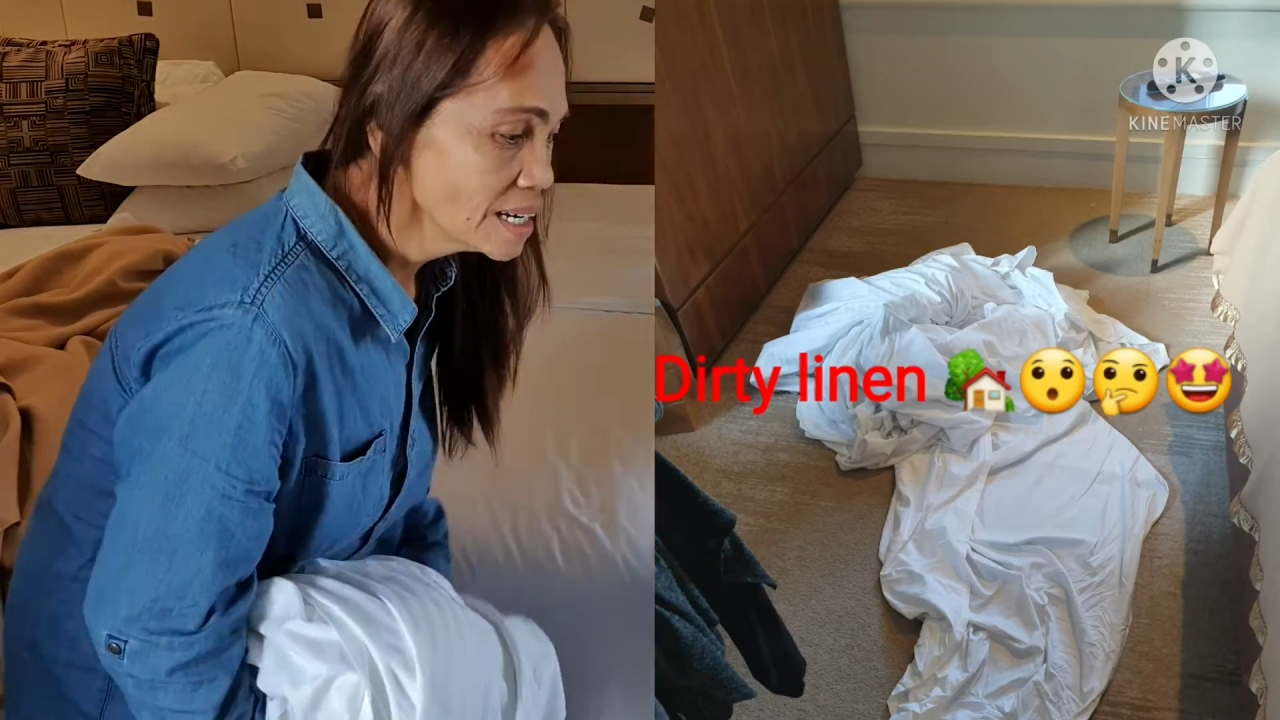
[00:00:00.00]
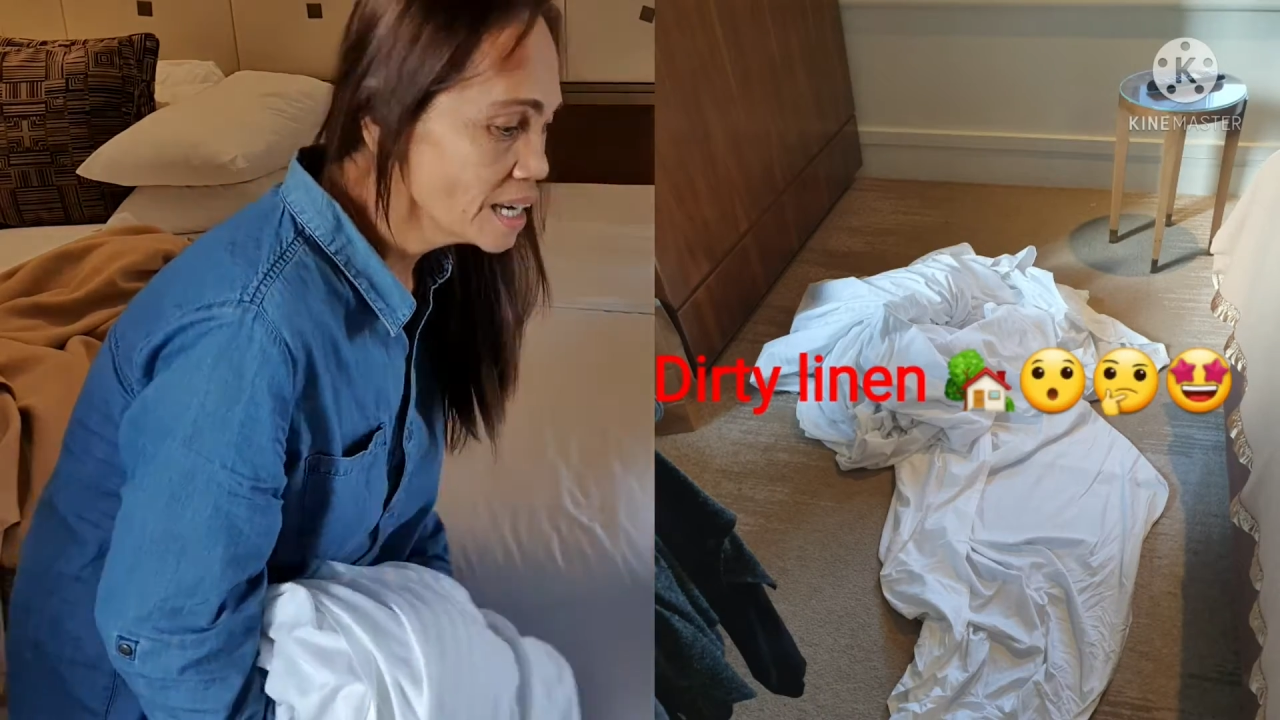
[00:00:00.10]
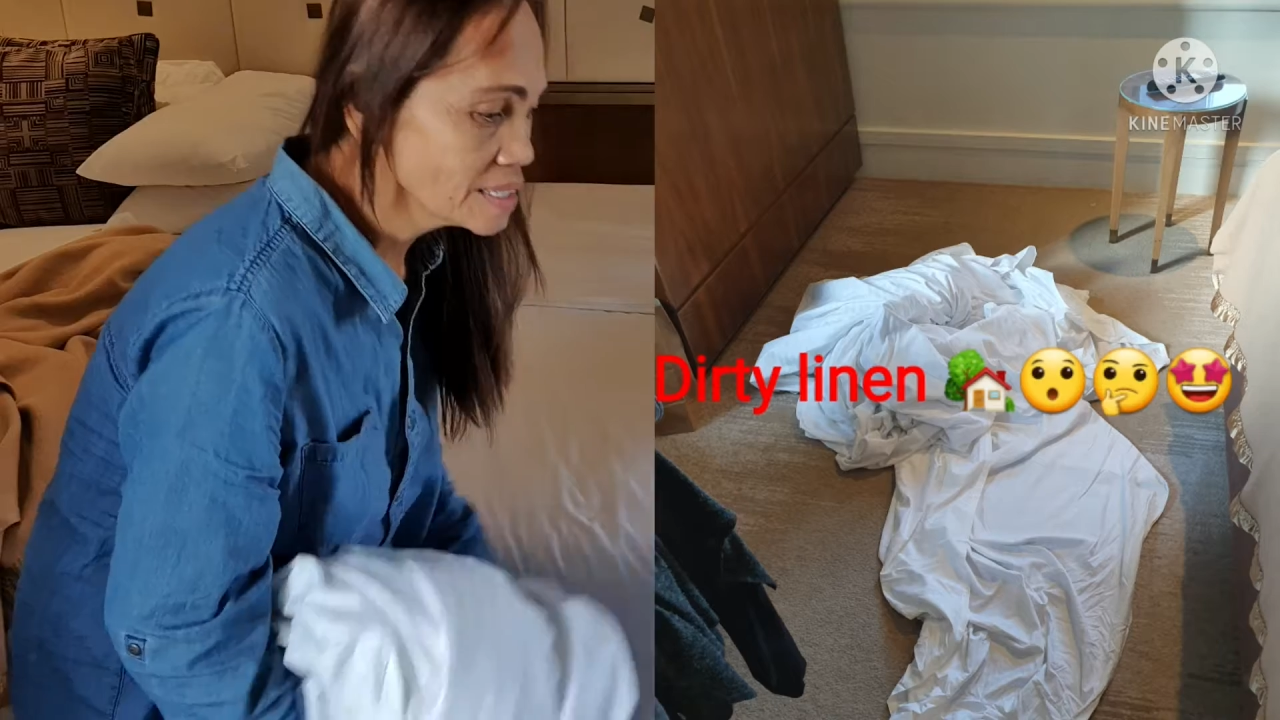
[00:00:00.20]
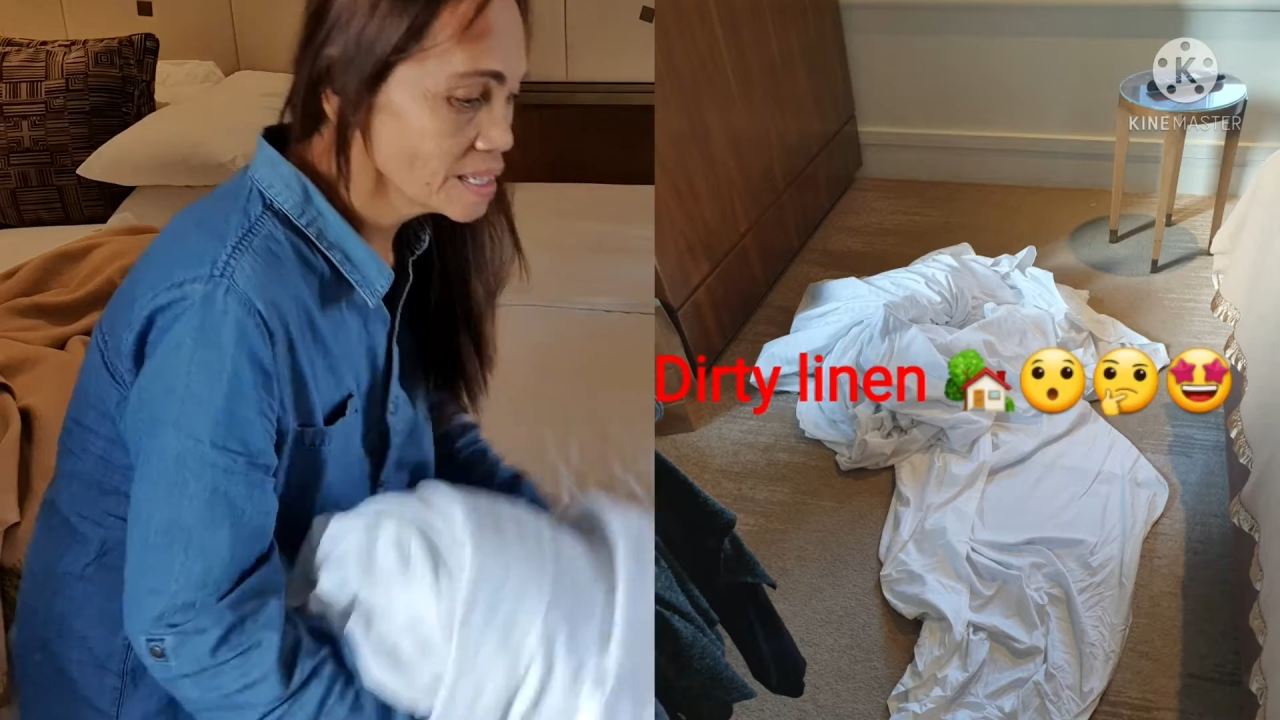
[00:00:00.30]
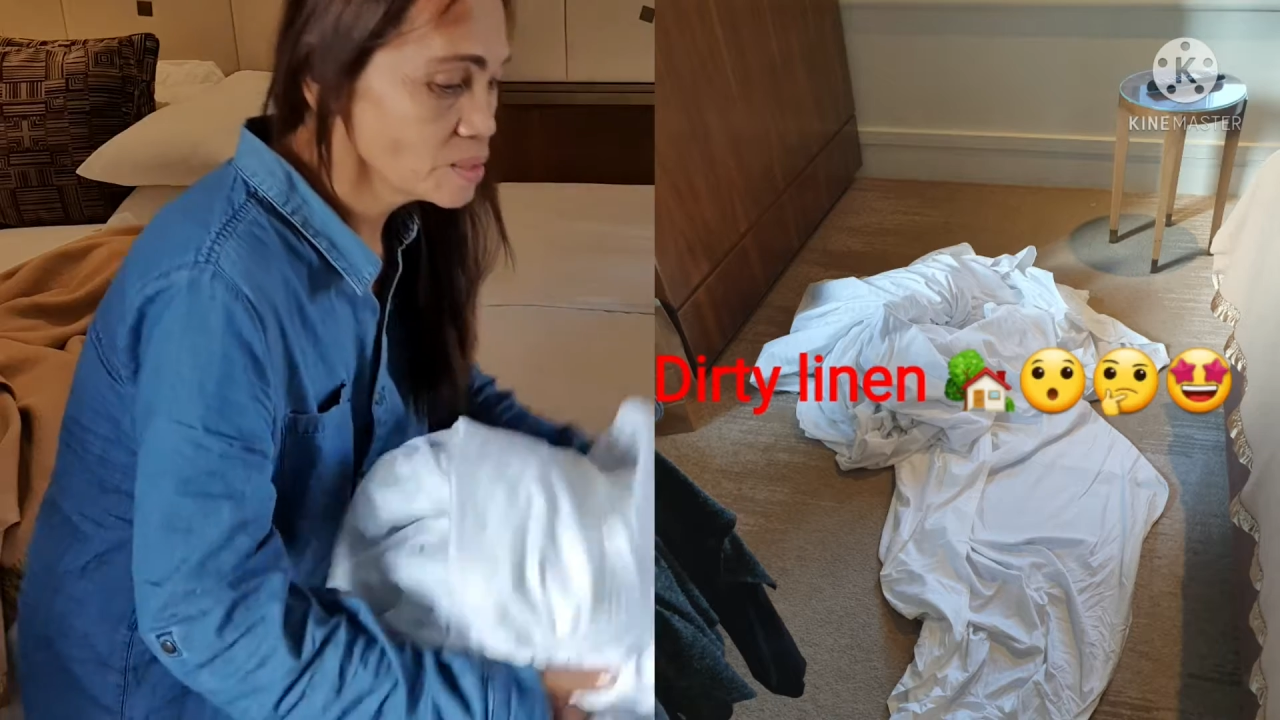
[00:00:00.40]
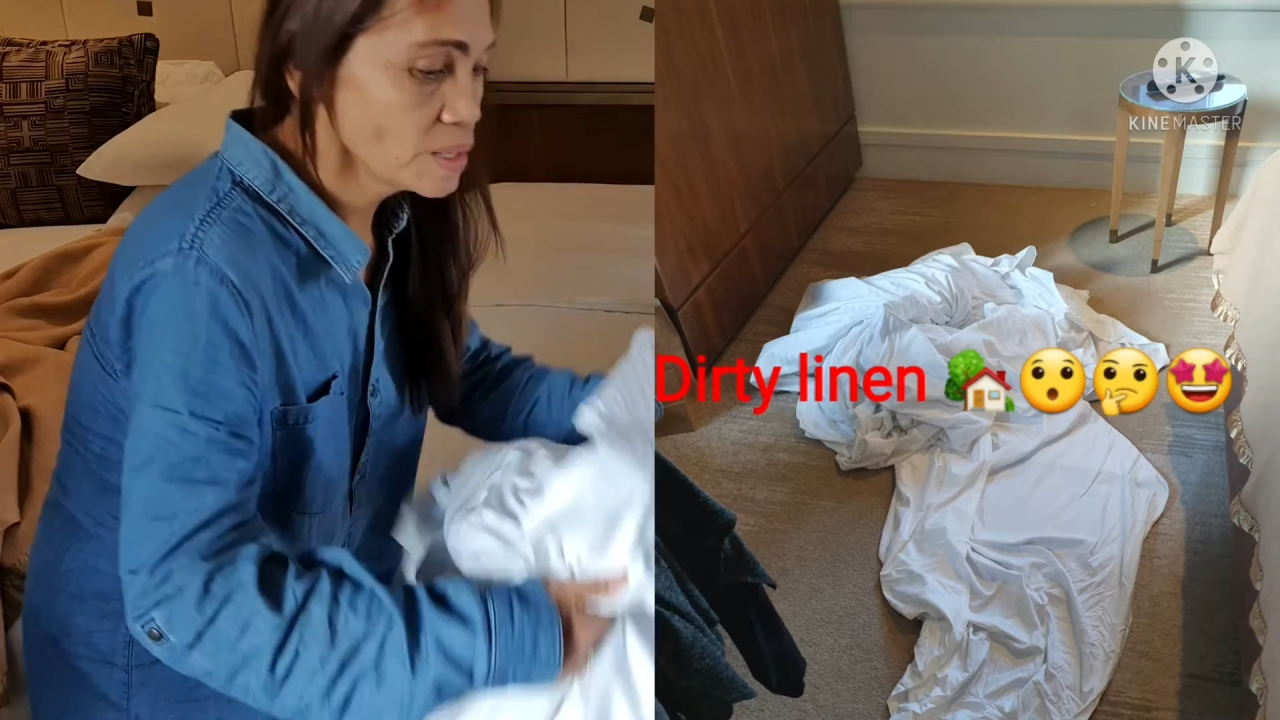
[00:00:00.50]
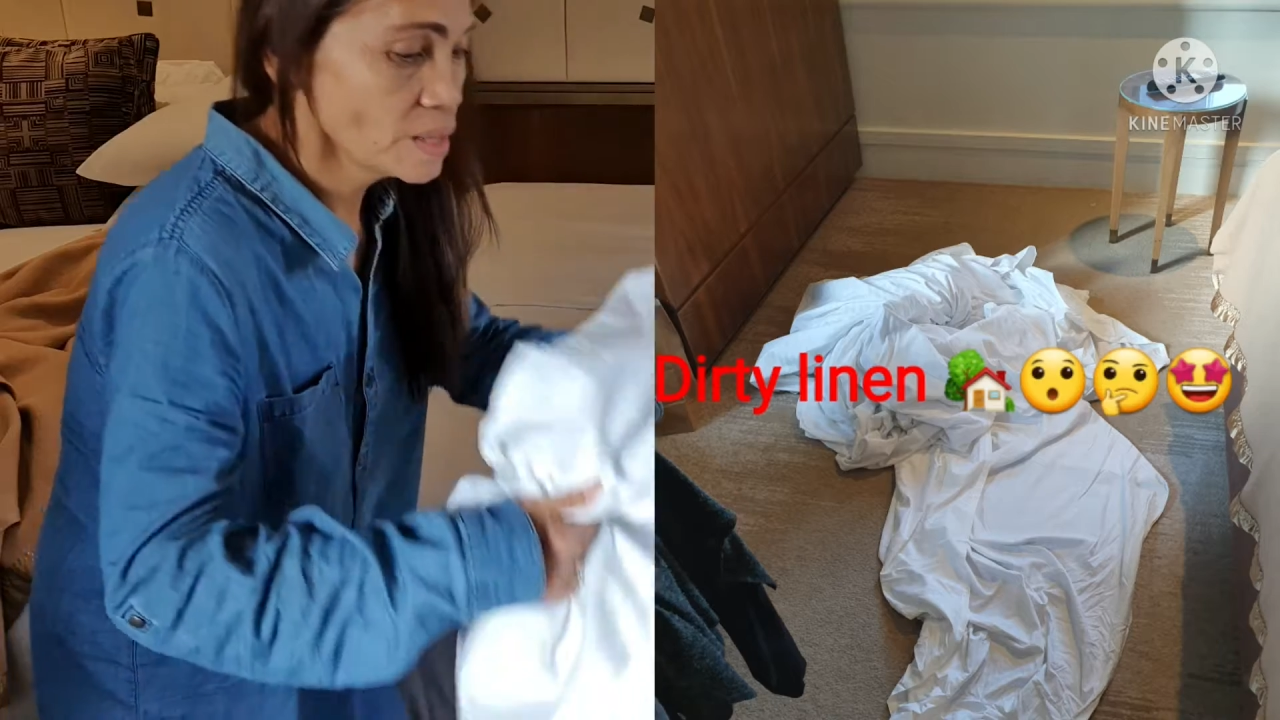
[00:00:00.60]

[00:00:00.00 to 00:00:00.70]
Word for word: At ito na